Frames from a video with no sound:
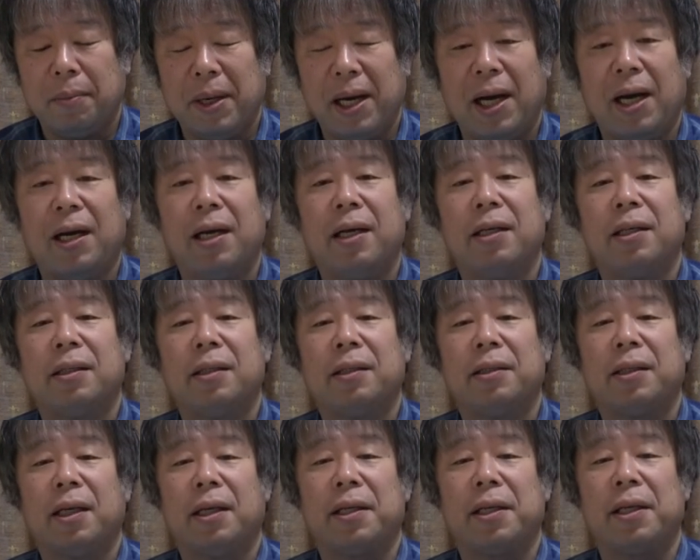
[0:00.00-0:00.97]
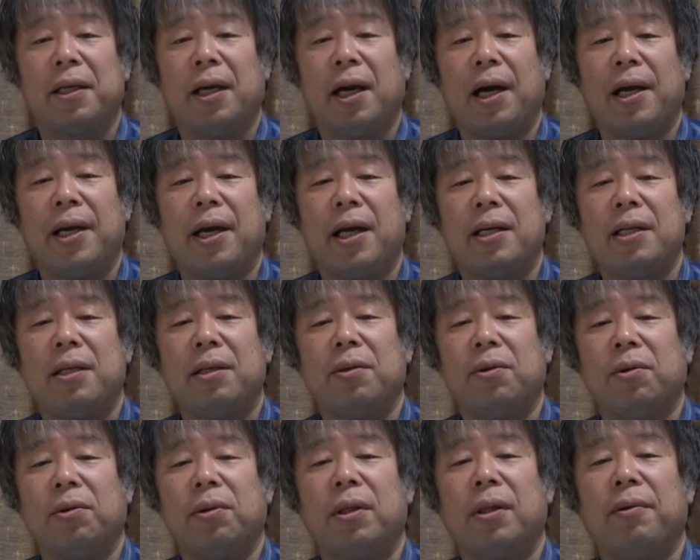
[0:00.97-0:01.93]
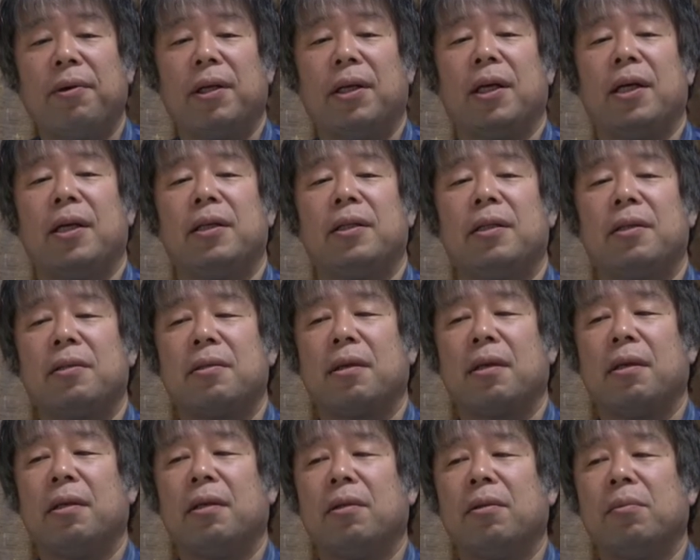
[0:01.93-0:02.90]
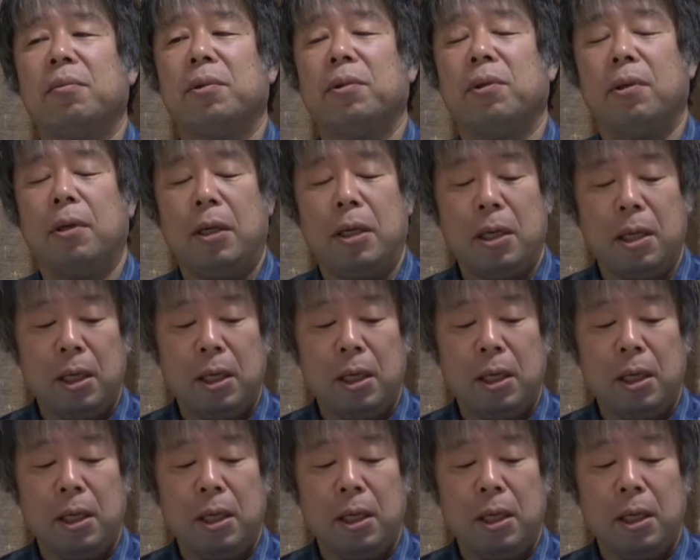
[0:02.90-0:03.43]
まあ最近流行りのではないですけれども